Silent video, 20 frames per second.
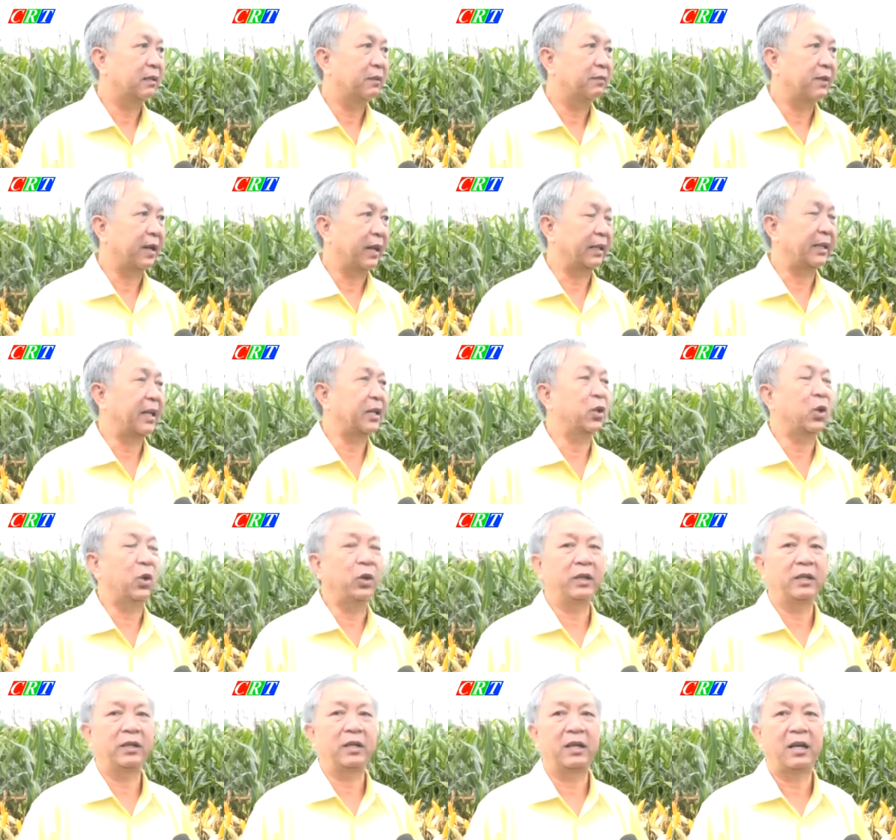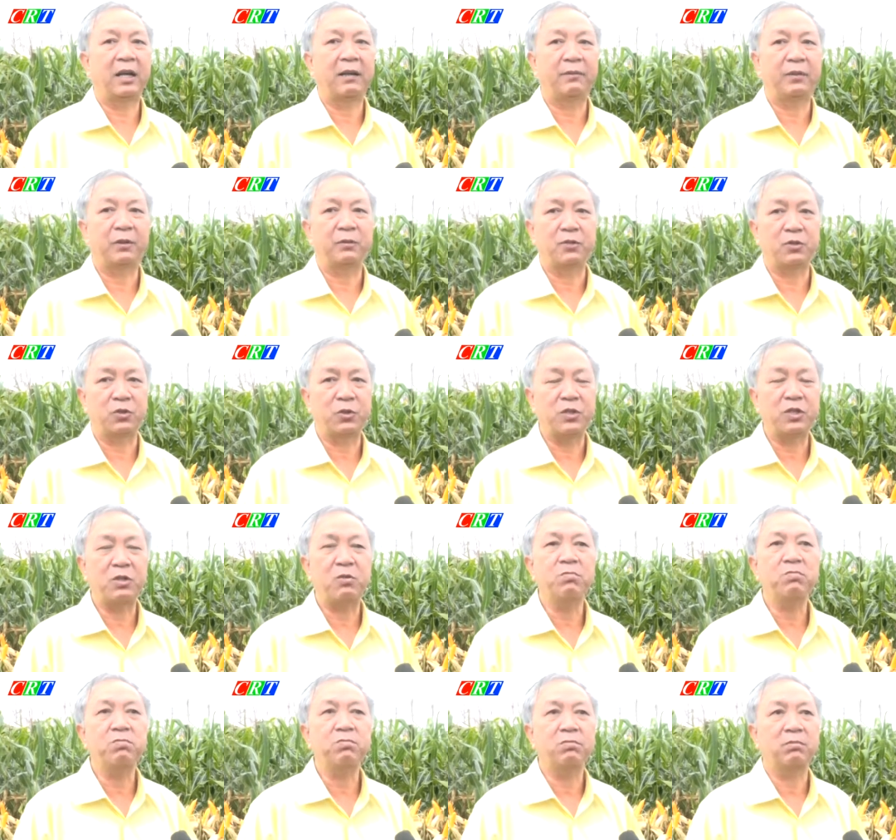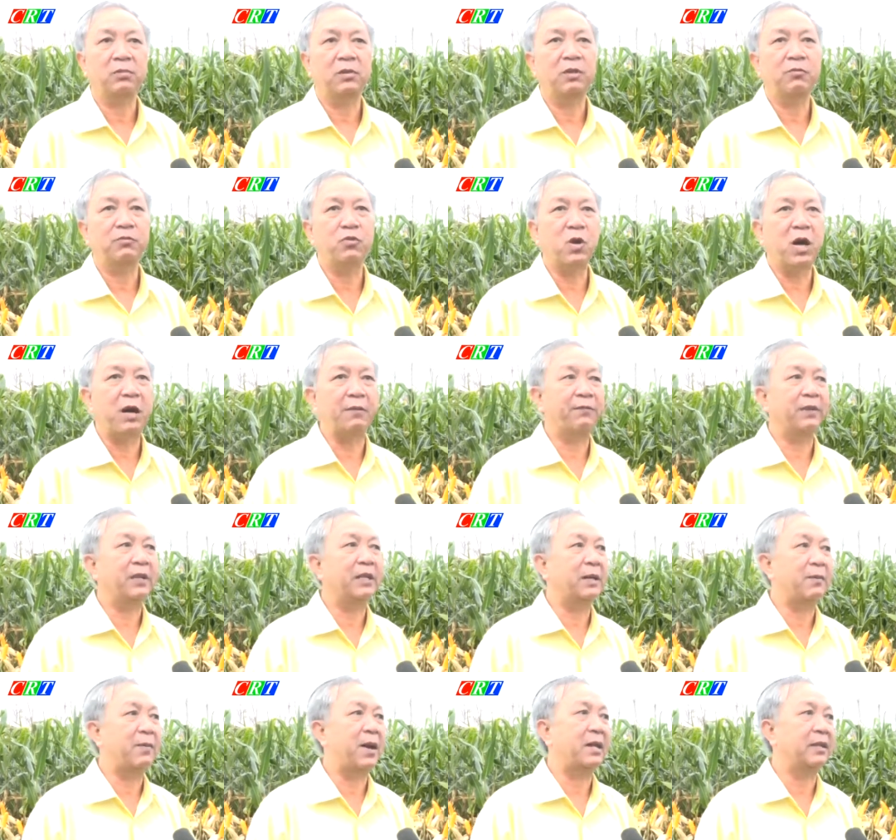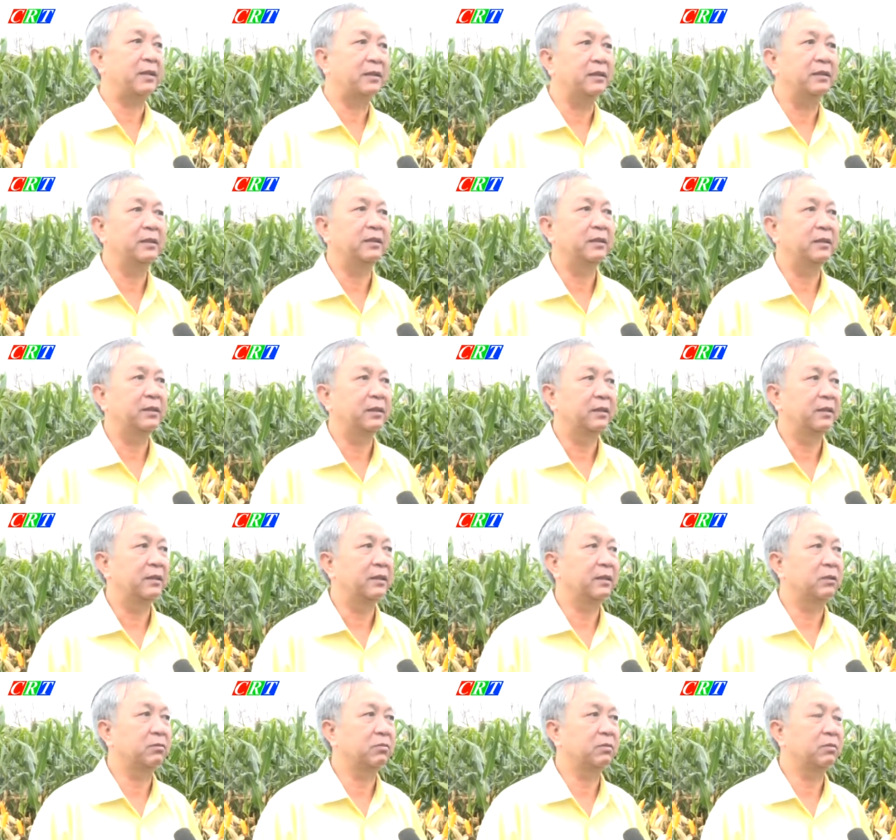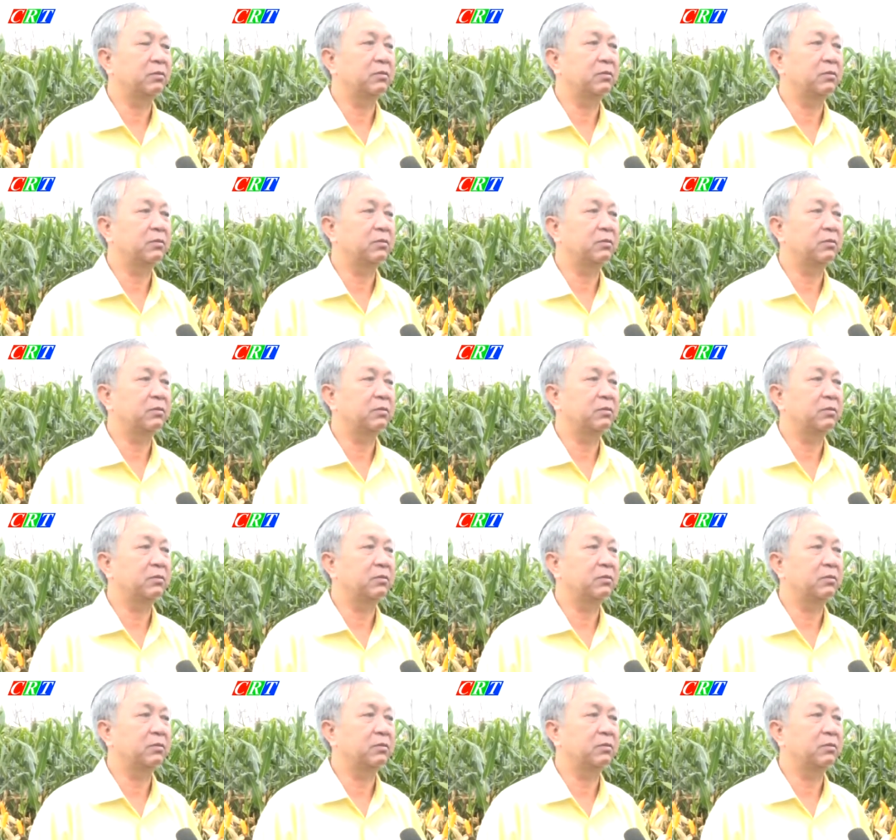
phải thay đổi lại một số giống nó phù hợp với địa bàn hơn thì trong